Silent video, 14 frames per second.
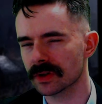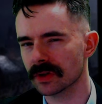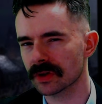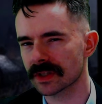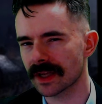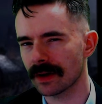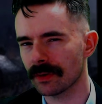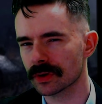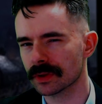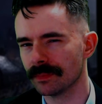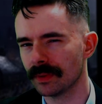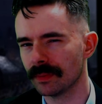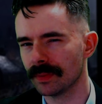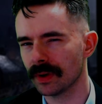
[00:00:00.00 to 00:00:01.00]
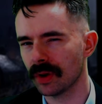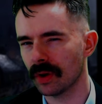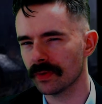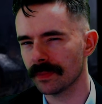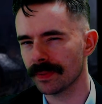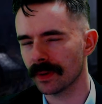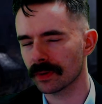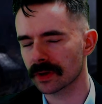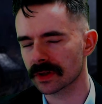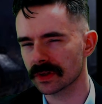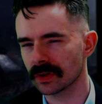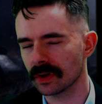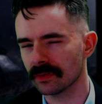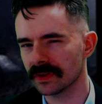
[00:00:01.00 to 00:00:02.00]
dostało się Bombelowi i
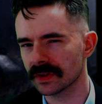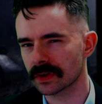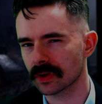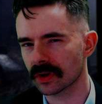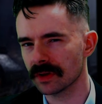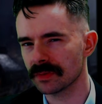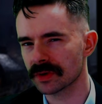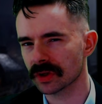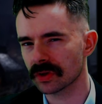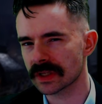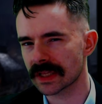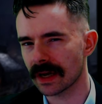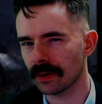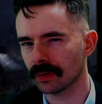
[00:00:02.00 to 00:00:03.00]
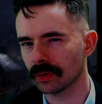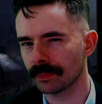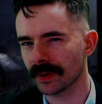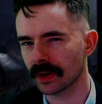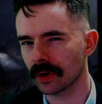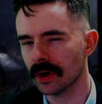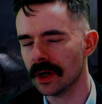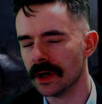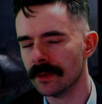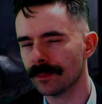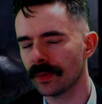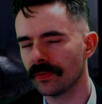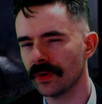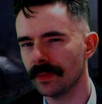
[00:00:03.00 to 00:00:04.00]
Paukersonowi, skoro im się dostało dopiero
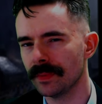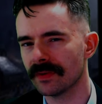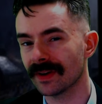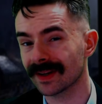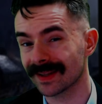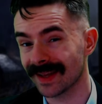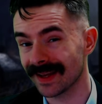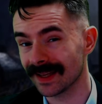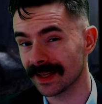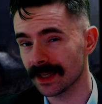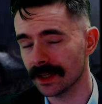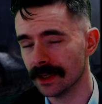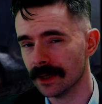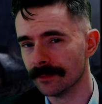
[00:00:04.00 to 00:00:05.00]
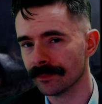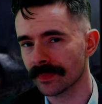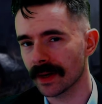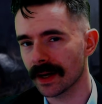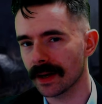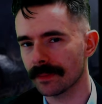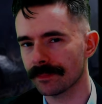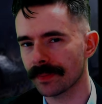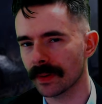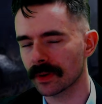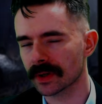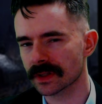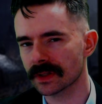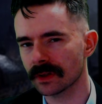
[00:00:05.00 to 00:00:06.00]
po filmie Wardęgi, a
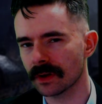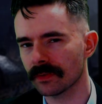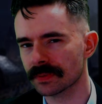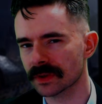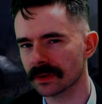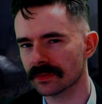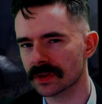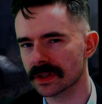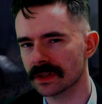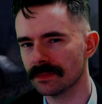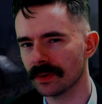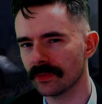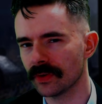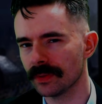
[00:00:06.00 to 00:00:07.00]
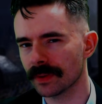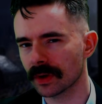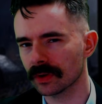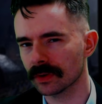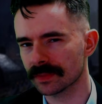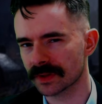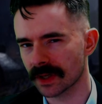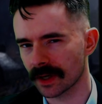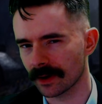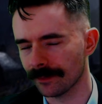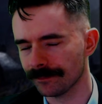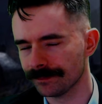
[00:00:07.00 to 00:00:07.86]
Paukersonowi przede wszystkim po filmie Konopskiego.